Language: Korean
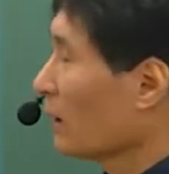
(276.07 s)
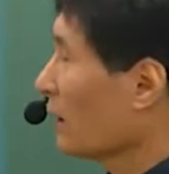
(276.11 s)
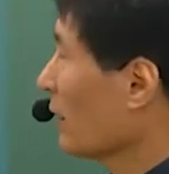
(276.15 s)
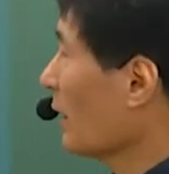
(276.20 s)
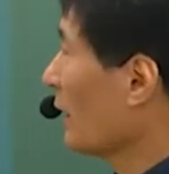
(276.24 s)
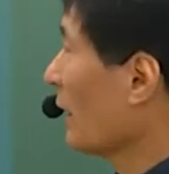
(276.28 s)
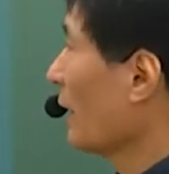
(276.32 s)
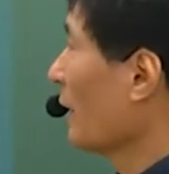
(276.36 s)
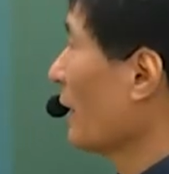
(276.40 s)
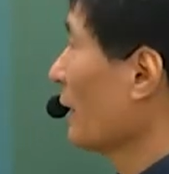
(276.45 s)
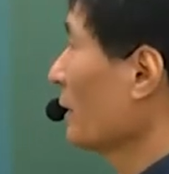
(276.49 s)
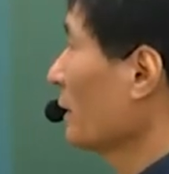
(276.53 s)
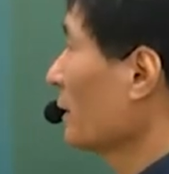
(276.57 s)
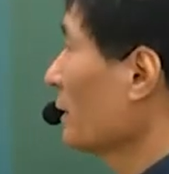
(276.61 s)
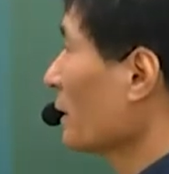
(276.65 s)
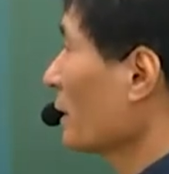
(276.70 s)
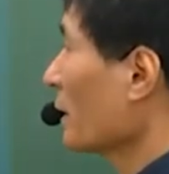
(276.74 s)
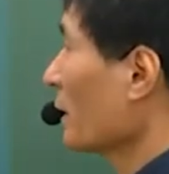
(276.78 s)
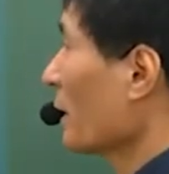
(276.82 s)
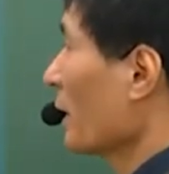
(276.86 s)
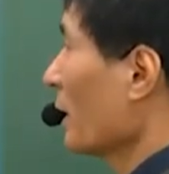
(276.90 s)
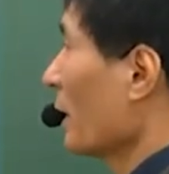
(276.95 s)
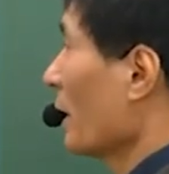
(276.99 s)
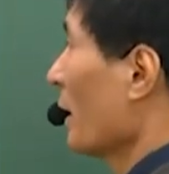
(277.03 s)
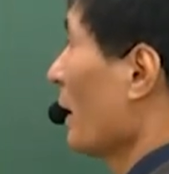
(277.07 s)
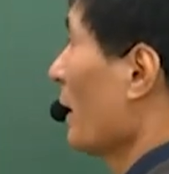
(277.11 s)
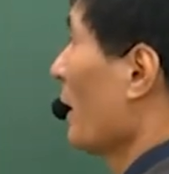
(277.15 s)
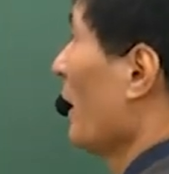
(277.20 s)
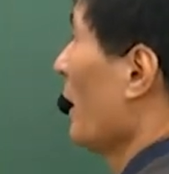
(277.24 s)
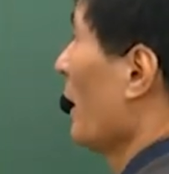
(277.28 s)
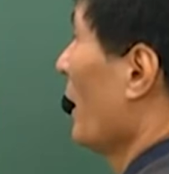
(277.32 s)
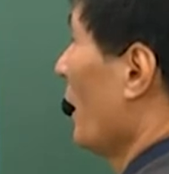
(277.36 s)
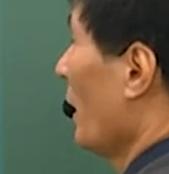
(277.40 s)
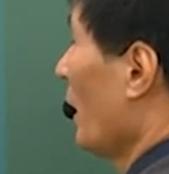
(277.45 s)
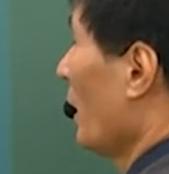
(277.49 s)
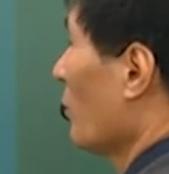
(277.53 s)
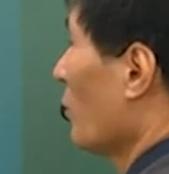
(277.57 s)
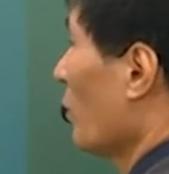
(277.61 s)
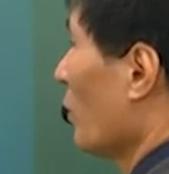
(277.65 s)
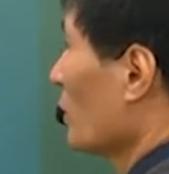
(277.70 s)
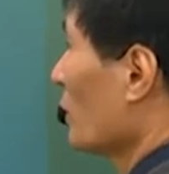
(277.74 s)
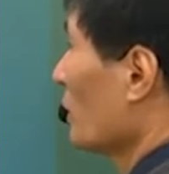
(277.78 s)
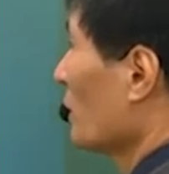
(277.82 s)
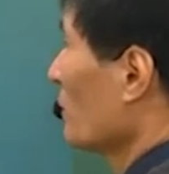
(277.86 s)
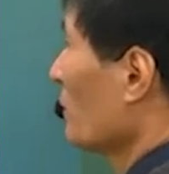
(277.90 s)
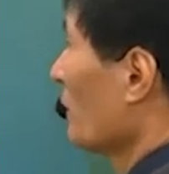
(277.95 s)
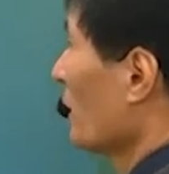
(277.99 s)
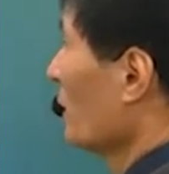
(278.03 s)
아, 이렇게 예,
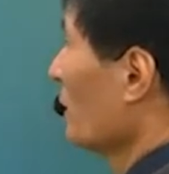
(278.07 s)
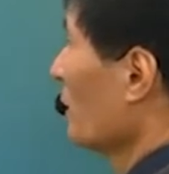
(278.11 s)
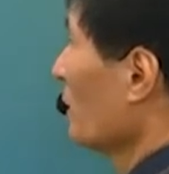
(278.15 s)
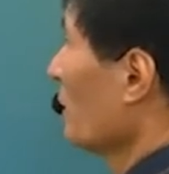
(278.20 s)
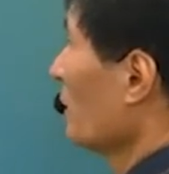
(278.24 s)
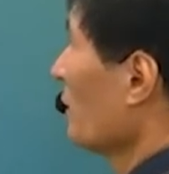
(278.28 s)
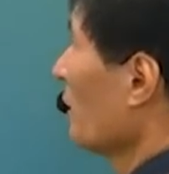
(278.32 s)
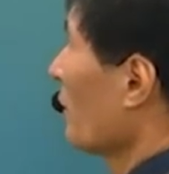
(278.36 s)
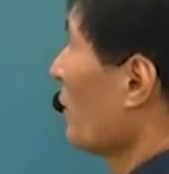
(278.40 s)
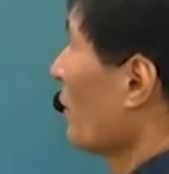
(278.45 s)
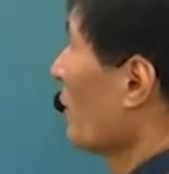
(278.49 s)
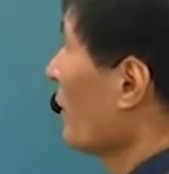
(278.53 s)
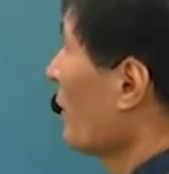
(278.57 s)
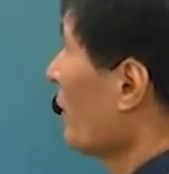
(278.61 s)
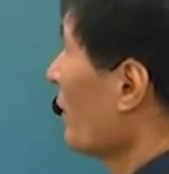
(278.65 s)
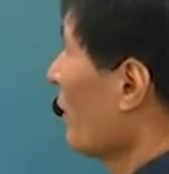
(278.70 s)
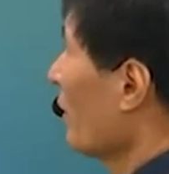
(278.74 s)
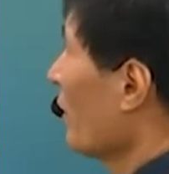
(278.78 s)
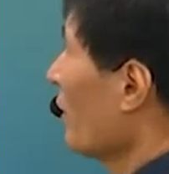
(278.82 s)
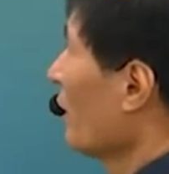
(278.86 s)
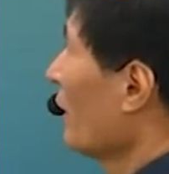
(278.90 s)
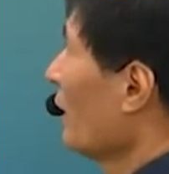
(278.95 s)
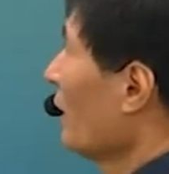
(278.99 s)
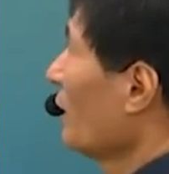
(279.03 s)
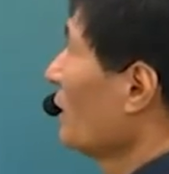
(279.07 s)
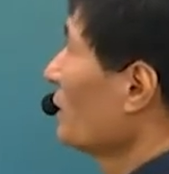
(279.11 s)
보시면 되고요.